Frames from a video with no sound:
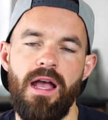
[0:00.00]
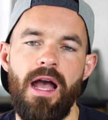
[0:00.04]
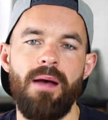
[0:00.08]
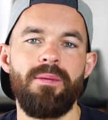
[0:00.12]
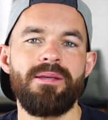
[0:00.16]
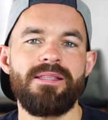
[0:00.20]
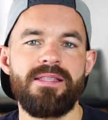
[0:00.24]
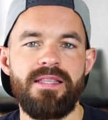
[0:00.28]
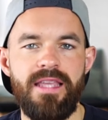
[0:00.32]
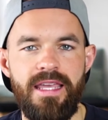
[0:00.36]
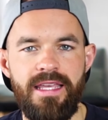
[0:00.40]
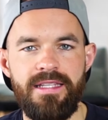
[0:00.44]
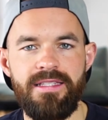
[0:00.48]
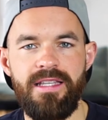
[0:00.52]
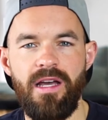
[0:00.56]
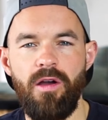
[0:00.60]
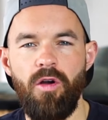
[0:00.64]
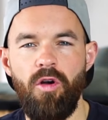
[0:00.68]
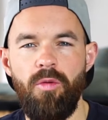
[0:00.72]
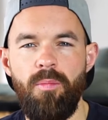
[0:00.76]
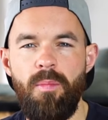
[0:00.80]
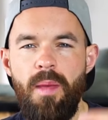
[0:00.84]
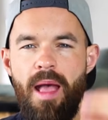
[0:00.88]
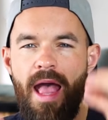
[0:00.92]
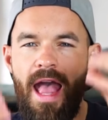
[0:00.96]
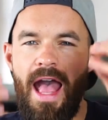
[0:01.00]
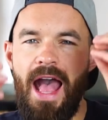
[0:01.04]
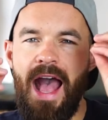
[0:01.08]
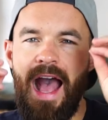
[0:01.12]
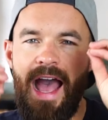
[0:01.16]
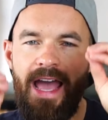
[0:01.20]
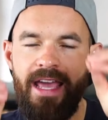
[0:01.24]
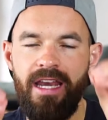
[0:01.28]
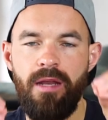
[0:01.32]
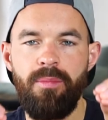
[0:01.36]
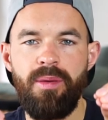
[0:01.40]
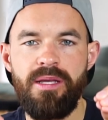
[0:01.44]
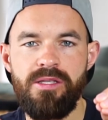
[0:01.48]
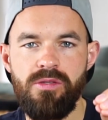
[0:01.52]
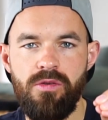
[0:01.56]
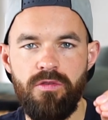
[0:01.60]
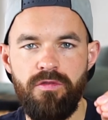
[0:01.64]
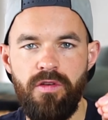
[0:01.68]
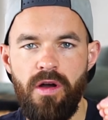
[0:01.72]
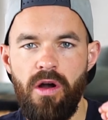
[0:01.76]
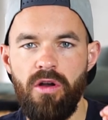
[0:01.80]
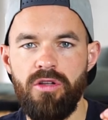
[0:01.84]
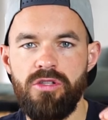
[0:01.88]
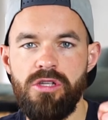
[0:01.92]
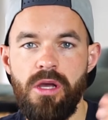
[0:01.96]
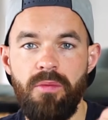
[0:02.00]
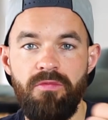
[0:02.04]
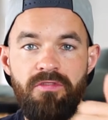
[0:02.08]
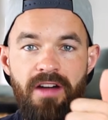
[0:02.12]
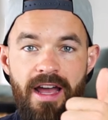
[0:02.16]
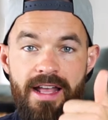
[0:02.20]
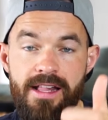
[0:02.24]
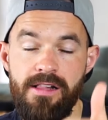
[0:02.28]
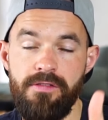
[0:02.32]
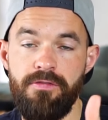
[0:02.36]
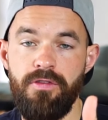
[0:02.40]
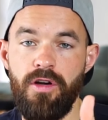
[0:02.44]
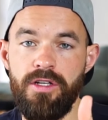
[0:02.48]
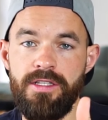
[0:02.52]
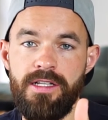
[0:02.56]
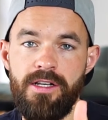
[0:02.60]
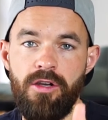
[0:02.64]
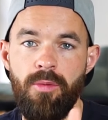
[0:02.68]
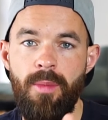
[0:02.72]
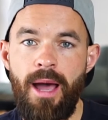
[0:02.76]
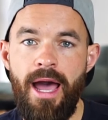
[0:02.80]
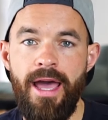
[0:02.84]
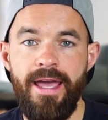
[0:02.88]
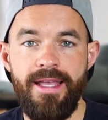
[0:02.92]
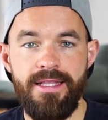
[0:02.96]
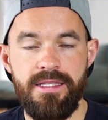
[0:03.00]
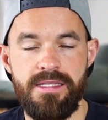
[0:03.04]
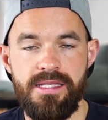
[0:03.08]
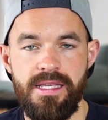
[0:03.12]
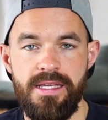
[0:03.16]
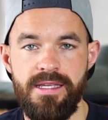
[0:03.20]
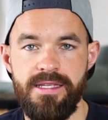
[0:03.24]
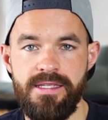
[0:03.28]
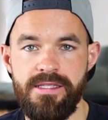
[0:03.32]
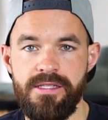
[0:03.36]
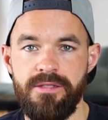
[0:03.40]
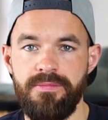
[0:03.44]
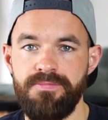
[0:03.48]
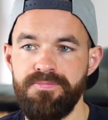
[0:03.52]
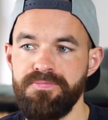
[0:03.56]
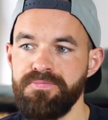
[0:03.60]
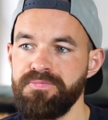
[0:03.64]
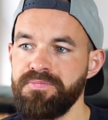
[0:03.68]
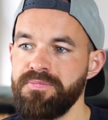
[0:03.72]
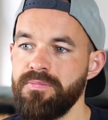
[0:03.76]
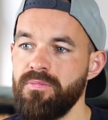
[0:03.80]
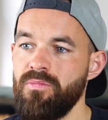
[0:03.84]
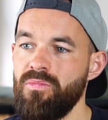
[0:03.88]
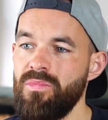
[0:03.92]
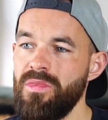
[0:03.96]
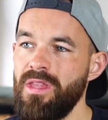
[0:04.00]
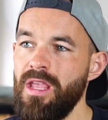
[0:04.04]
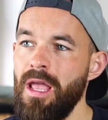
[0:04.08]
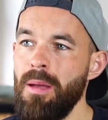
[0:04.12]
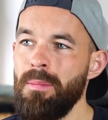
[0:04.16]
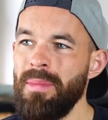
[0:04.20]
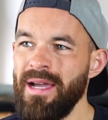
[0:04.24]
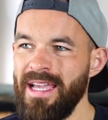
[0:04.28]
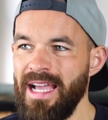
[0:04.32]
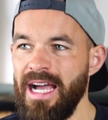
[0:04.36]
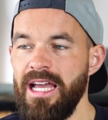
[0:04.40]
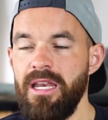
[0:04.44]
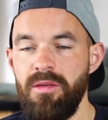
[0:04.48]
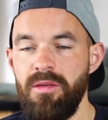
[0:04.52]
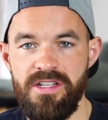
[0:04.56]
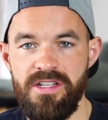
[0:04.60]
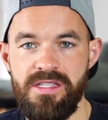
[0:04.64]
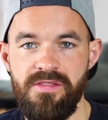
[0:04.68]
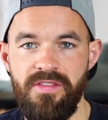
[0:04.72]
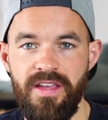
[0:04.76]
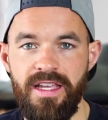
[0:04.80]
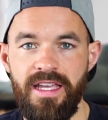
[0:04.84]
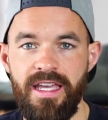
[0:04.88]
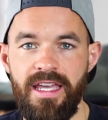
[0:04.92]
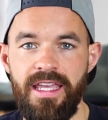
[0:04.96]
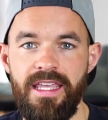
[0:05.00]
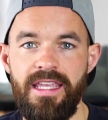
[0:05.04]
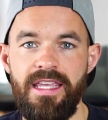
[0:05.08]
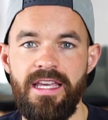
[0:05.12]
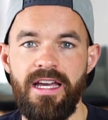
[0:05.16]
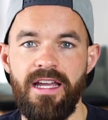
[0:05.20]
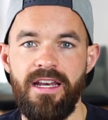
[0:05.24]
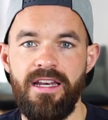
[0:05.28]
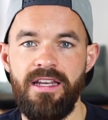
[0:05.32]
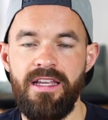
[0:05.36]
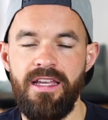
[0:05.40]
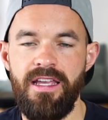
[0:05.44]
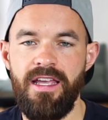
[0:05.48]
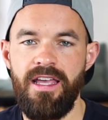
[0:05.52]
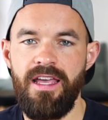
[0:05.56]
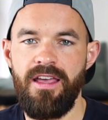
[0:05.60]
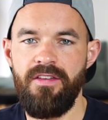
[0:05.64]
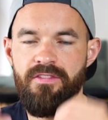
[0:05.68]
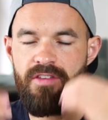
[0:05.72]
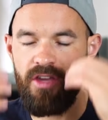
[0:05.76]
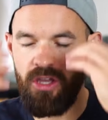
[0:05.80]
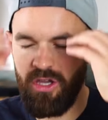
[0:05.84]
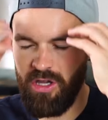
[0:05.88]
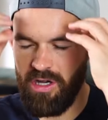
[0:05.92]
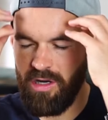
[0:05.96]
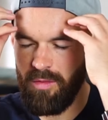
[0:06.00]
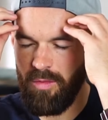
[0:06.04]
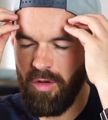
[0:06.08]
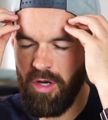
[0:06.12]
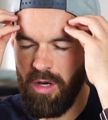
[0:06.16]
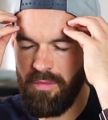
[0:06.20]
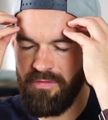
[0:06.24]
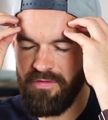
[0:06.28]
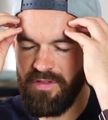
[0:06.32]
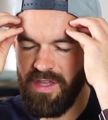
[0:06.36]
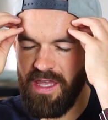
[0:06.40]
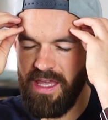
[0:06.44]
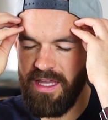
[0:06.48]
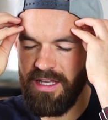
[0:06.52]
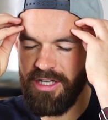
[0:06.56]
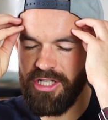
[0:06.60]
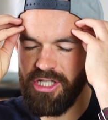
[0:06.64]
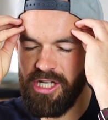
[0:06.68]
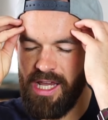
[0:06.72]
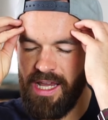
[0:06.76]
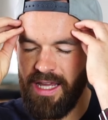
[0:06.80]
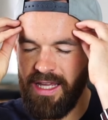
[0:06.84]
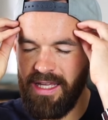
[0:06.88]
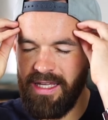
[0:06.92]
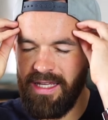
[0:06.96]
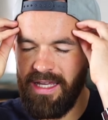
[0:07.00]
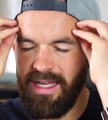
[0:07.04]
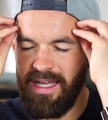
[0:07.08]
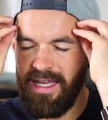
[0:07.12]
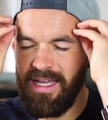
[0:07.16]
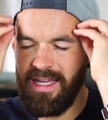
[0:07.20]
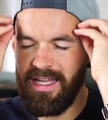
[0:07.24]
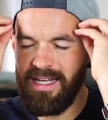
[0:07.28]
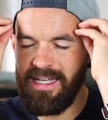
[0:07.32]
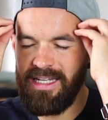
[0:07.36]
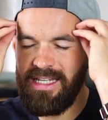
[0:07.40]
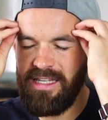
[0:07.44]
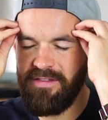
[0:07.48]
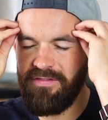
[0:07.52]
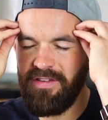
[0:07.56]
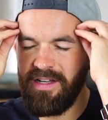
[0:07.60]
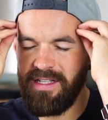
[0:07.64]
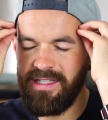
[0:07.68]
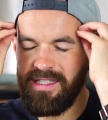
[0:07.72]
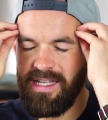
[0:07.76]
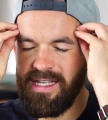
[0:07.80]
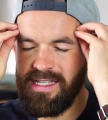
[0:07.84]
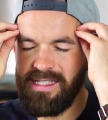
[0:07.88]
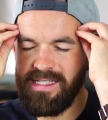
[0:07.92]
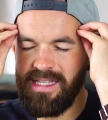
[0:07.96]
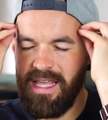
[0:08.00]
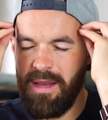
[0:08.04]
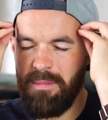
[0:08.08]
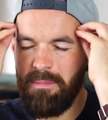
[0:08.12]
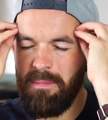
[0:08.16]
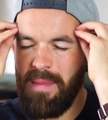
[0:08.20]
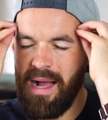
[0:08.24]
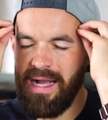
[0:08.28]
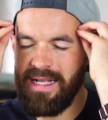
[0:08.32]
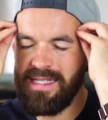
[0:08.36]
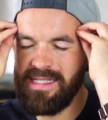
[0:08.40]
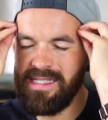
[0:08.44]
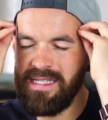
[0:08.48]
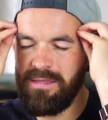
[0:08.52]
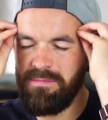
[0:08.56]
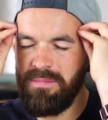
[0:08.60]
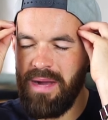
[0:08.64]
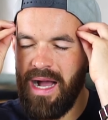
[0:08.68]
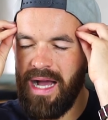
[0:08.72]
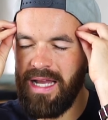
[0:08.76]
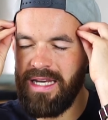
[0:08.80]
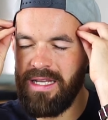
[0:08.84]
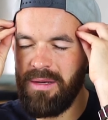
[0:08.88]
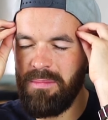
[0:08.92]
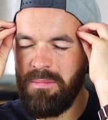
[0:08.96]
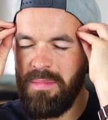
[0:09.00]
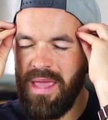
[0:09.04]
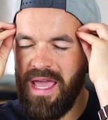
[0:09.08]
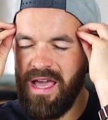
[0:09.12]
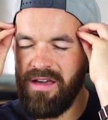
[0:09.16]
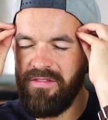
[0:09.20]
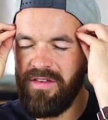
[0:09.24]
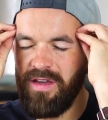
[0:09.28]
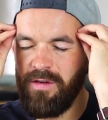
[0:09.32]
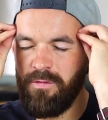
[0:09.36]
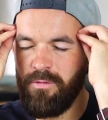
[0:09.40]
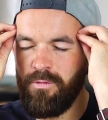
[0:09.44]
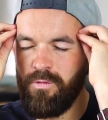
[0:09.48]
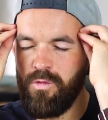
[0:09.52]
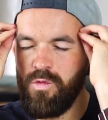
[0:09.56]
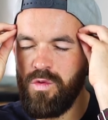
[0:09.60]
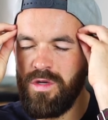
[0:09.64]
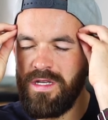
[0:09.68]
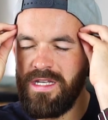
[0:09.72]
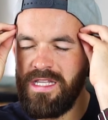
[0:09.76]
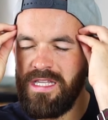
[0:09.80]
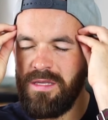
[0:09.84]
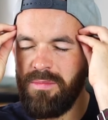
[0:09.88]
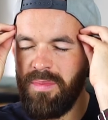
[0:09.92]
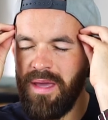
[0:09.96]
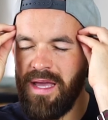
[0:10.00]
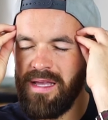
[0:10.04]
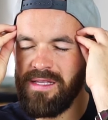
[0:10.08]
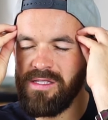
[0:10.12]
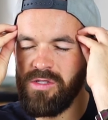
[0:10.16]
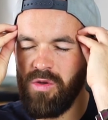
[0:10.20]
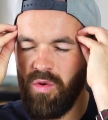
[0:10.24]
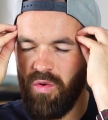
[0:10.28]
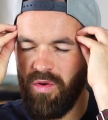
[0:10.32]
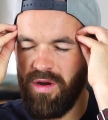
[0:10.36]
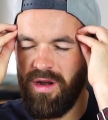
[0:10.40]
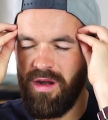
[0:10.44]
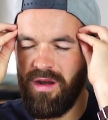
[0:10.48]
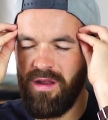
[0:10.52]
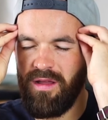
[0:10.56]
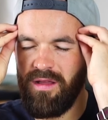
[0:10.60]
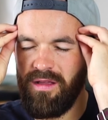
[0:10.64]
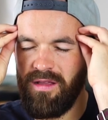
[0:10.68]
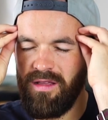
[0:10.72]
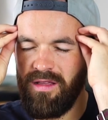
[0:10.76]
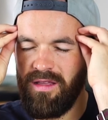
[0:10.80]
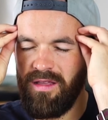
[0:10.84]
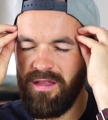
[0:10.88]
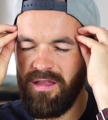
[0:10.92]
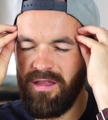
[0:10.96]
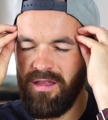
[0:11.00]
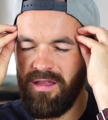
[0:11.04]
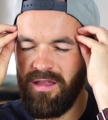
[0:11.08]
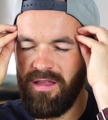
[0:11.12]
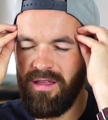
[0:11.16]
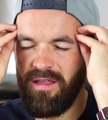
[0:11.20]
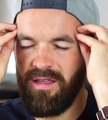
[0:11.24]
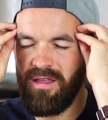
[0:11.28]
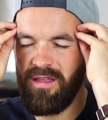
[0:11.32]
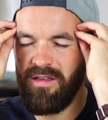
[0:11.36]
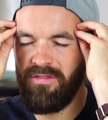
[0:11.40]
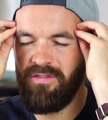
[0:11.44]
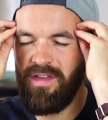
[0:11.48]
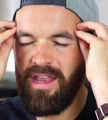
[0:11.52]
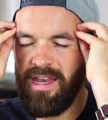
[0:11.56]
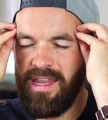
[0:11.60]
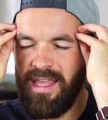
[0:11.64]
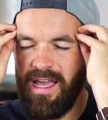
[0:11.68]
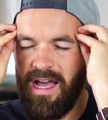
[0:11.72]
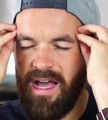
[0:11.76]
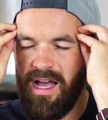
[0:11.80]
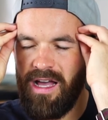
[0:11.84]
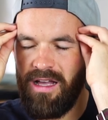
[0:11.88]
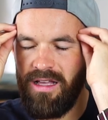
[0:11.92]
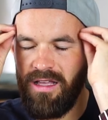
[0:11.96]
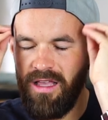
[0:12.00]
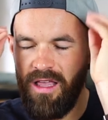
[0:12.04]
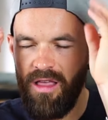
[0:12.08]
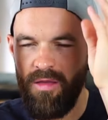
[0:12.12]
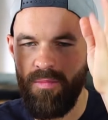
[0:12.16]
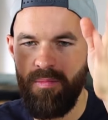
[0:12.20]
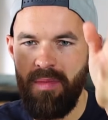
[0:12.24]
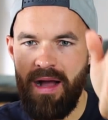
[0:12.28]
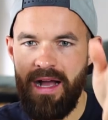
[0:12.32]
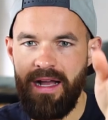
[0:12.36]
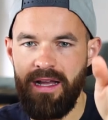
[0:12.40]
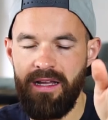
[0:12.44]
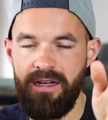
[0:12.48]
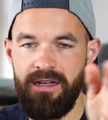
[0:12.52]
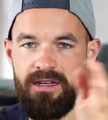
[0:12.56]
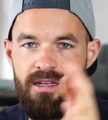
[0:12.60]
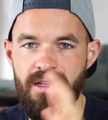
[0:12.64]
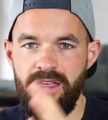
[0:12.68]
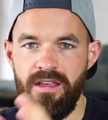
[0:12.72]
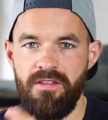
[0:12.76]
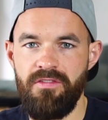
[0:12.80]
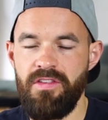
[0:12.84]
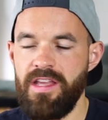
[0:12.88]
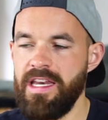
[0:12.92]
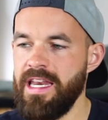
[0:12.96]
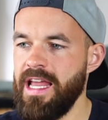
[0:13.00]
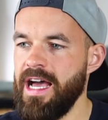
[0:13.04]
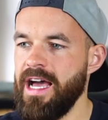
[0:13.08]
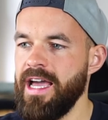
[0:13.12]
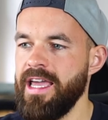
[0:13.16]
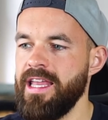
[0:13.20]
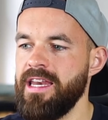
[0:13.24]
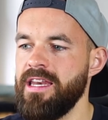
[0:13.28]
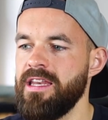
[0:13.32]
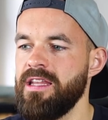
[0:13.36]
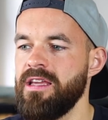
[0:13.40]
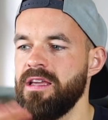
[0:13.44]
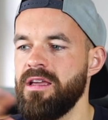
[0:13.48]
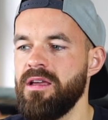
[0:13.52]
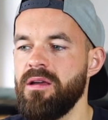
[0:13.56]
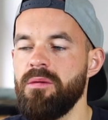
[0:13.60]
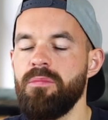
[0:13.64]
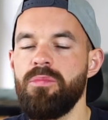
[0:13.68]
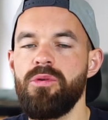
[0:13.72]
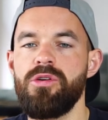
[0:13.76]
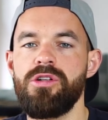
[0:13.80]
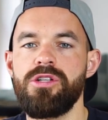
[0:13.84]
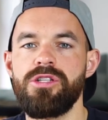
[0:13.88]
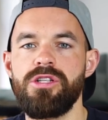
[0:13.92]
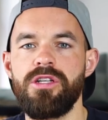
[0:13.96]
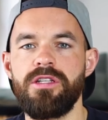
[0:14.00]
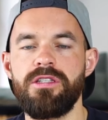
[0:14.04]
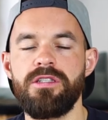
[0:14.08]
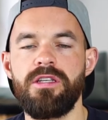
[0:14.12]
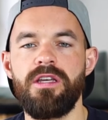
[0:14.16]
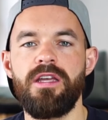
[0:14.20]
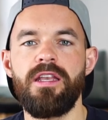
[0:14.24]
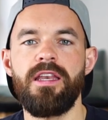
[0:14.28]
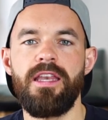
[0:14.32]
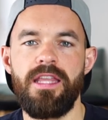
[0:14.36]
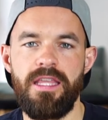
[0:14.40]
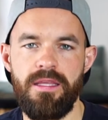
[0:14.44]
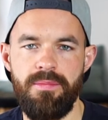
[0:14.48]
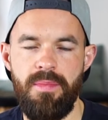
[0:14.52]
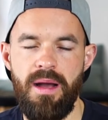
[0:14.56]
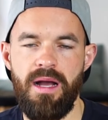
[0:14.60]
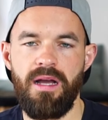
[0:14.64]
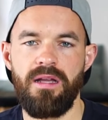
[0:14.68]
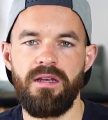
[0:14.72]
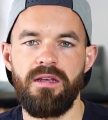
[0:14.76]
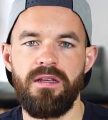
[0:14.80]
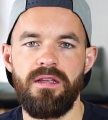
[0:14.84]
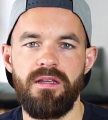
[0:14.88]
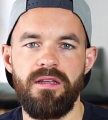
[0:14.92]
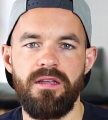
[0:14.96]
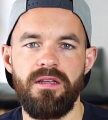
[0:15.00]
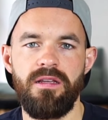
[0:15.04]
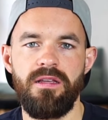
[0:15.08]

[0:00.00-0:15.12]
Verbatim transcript: Aber es geht darum, eine Person vor Augen zu haben, weil Vorteil Nummer eins ist, bei was wir kreieren, wir können im Kopf gegenchecken, liefert das den maximalen Mehrwert für die Person? Wenn ja, machen, wenn nein, Bullshit, nicht machen.